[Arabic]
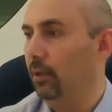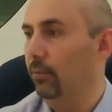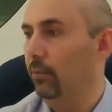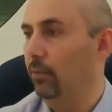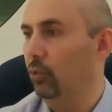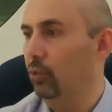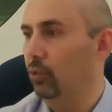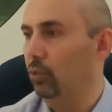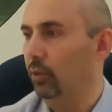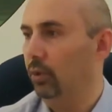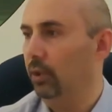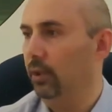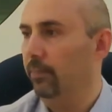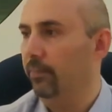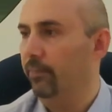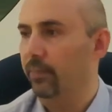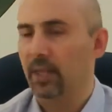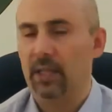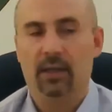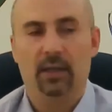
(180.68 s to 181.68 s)
الموجودة
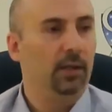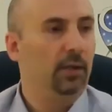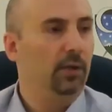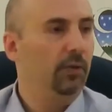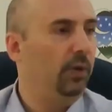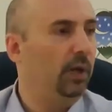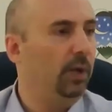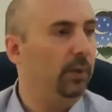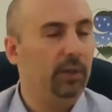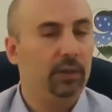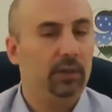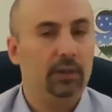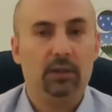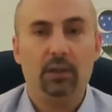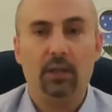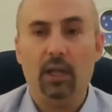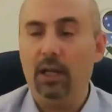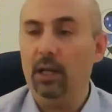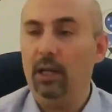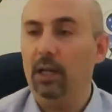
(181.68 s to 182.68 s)
فلما
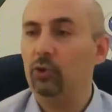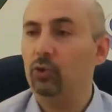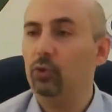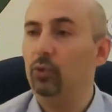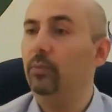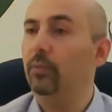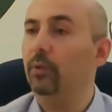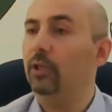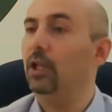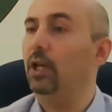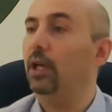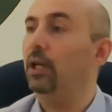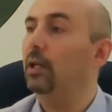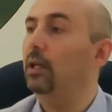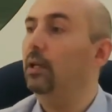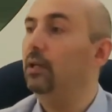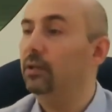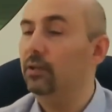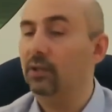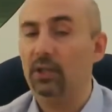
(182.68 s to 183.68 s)
تطلع شو
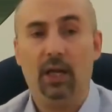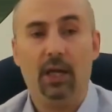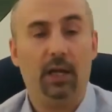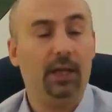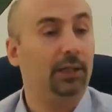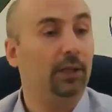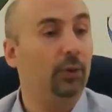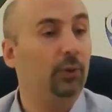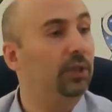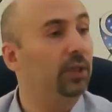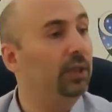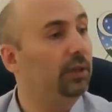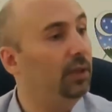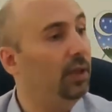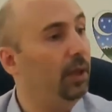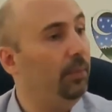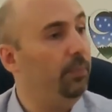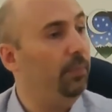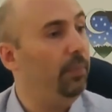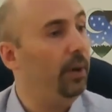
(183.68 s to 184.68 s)
المشاكل اللي صارت أو
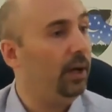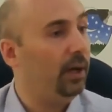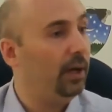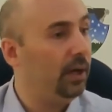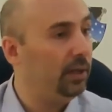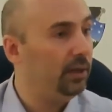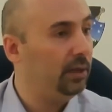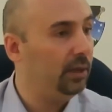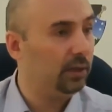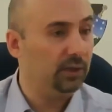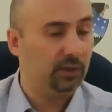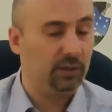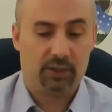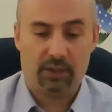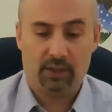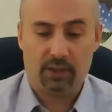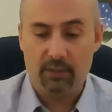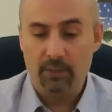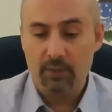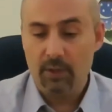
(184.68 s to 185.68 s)
تتبع هذه
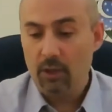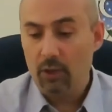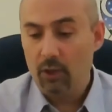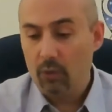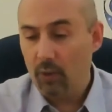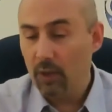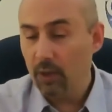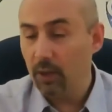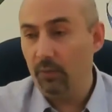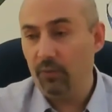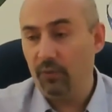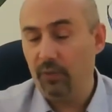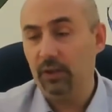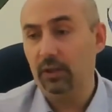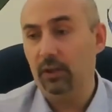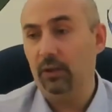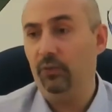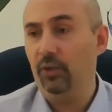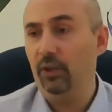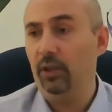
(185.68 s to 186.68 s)
القصة وأنا
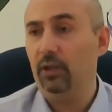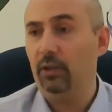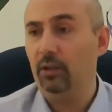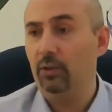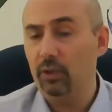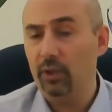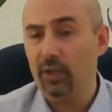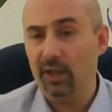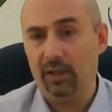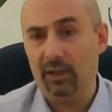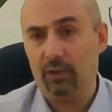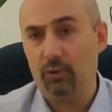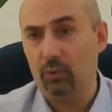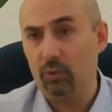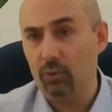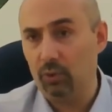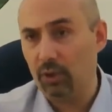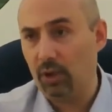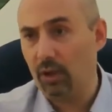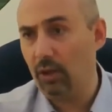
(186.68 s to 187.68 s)
بفضل فعلا أنه يا ريت
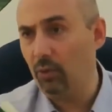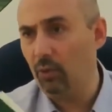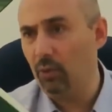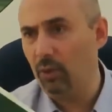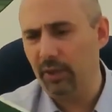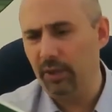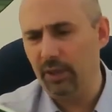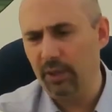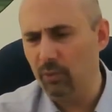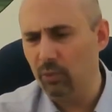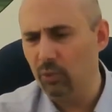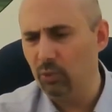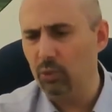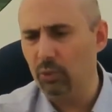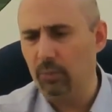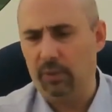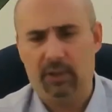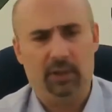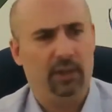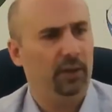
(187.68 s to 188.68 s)
أنكم تقرأوا أظني
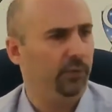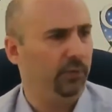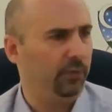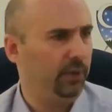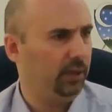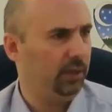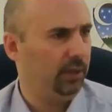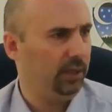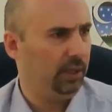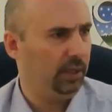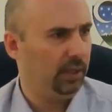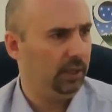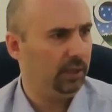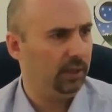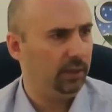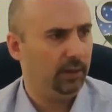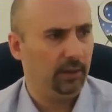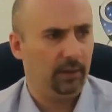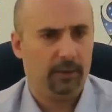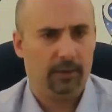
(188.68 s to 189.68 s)
موجود بي دي إف أيضا
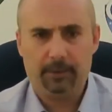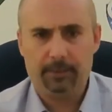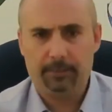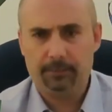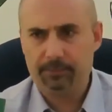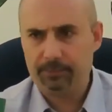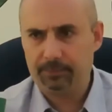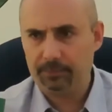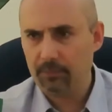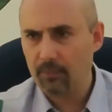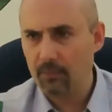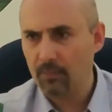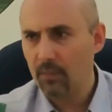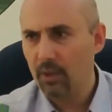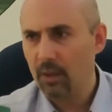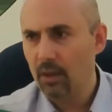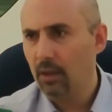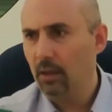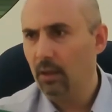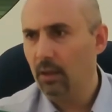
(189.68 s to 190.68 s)
على
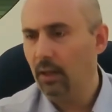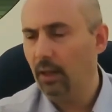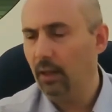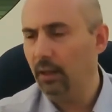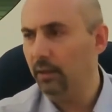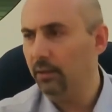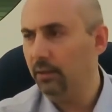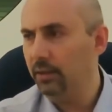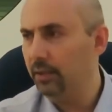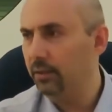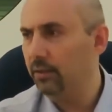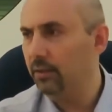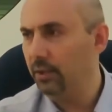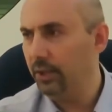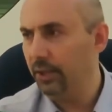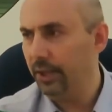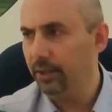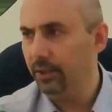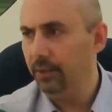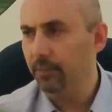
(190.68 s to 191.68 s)
على النت
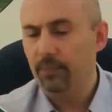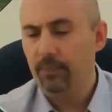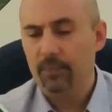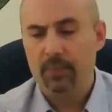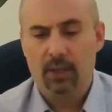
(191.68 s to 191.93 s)
يعني